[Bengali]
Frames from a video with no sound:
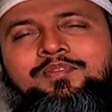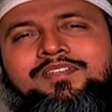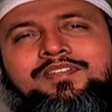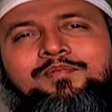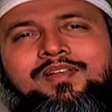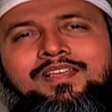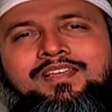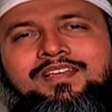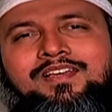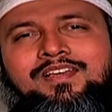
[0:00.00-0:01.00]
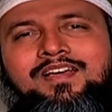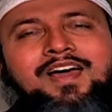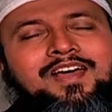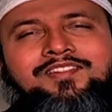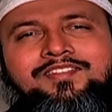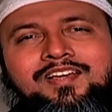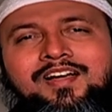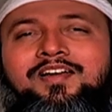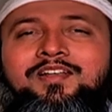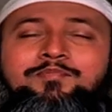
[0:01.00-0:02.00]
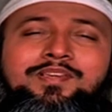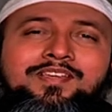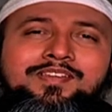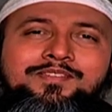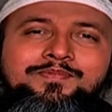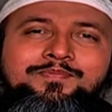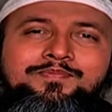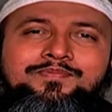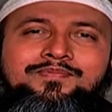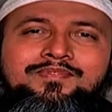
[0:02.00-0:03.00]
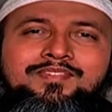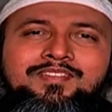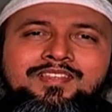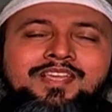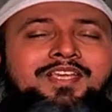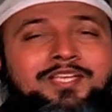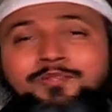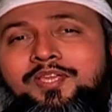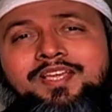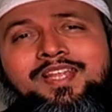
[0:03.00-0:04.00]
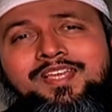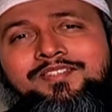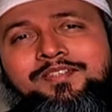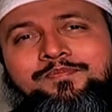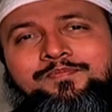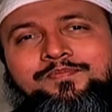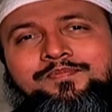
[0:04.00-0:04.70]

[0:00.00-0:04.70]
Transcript: আরবিতে এটা বলে আন্তে কালবি কিন্তু ইংরেজ